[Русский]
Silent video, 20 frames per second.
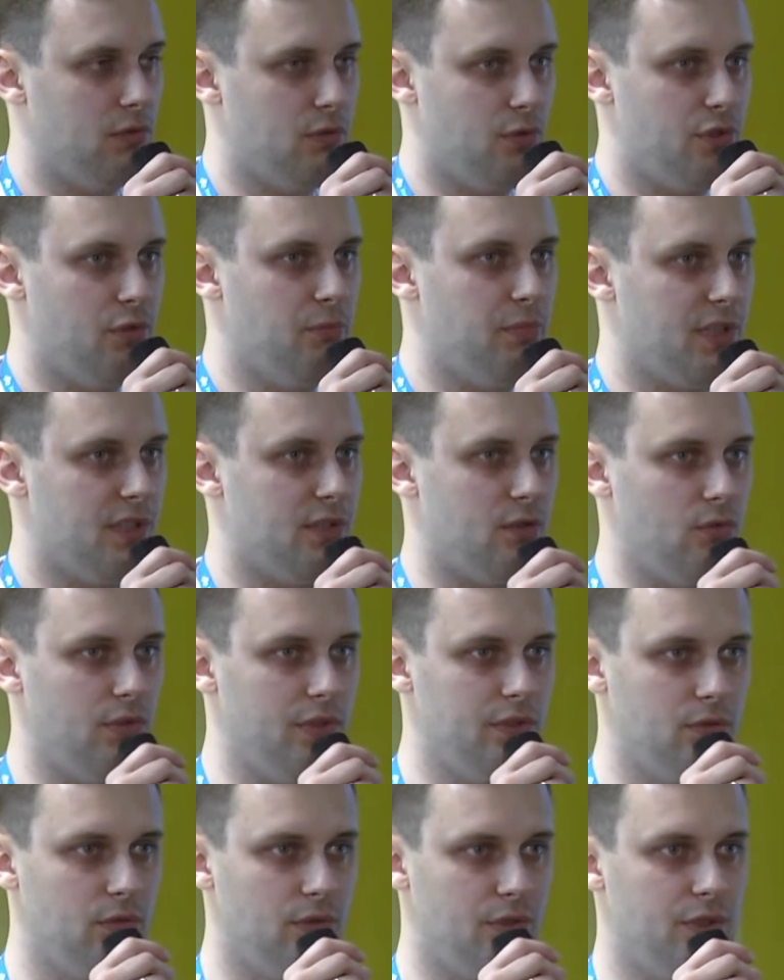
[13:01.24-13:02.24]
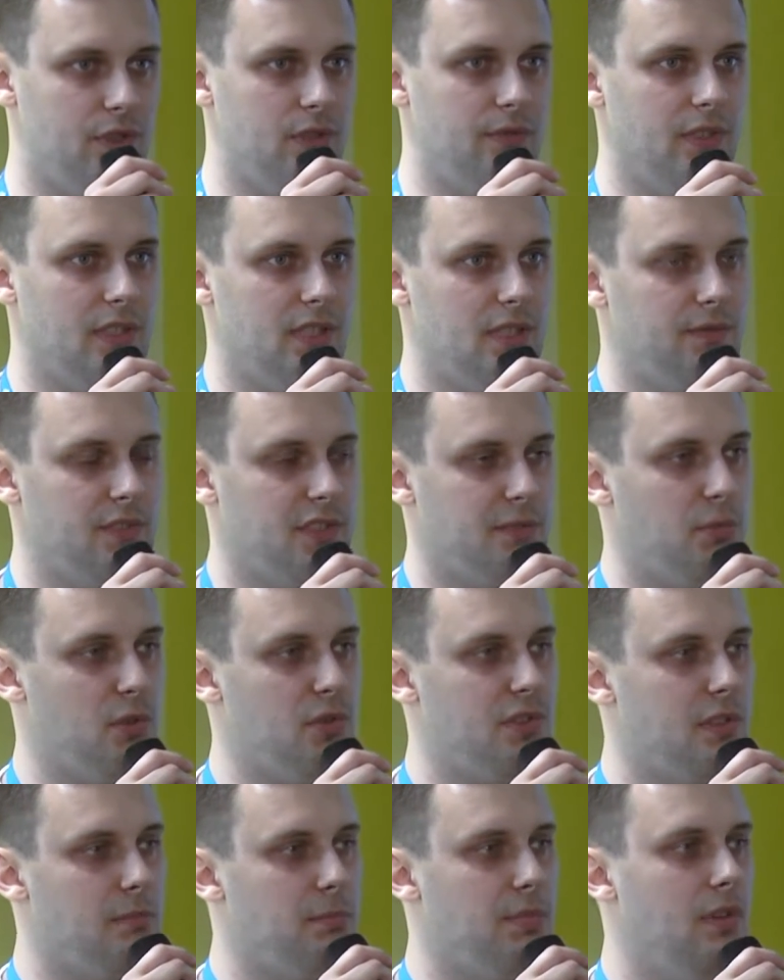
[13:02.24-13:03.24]
вот очень простой, но очень эффективный
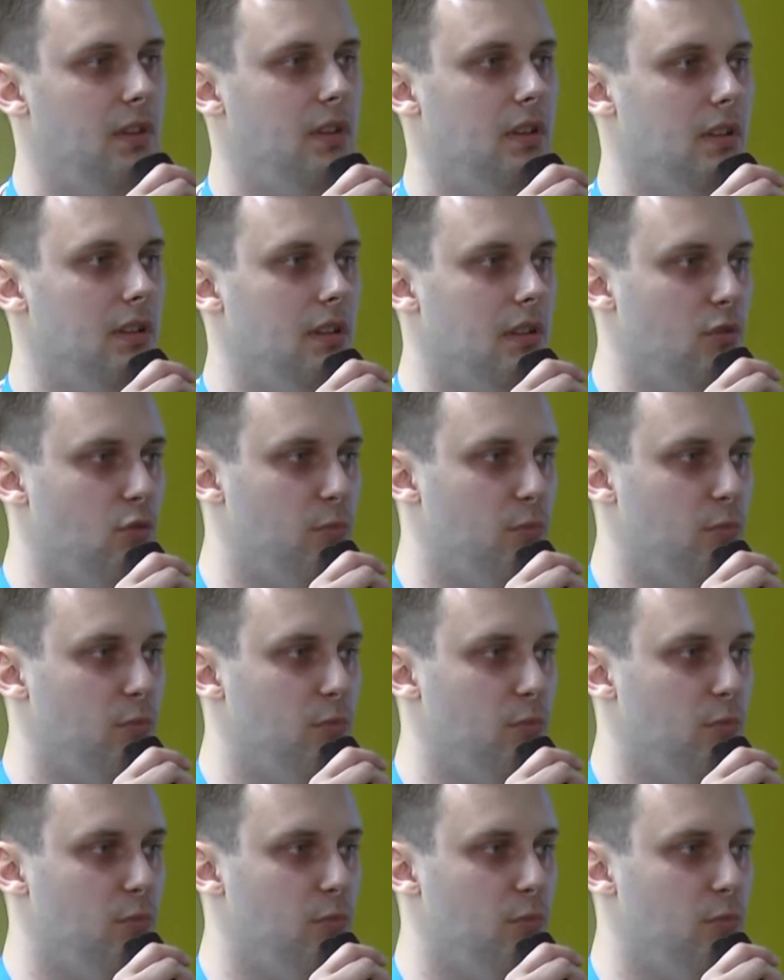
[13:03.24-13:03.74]
способ э,